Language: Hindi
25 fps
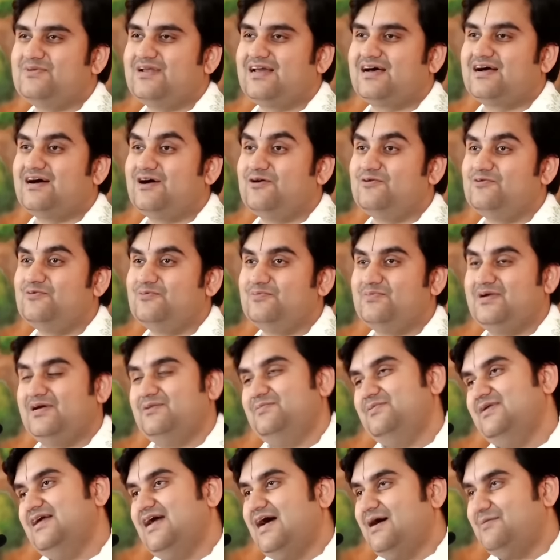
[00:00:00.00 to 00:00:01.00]
लगाऊं मैं
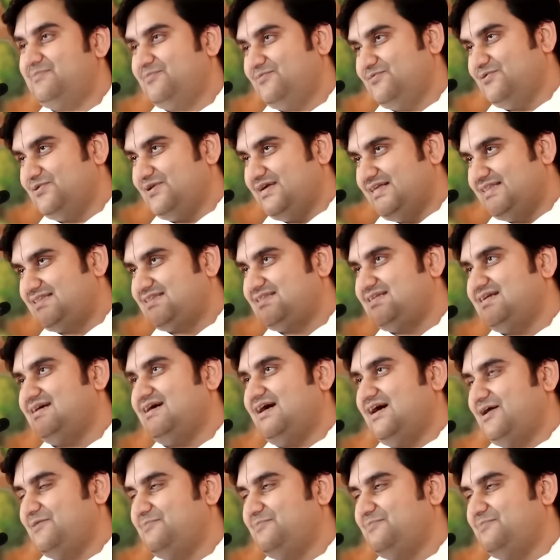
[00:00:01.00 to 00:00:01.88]
भी आपको इत्र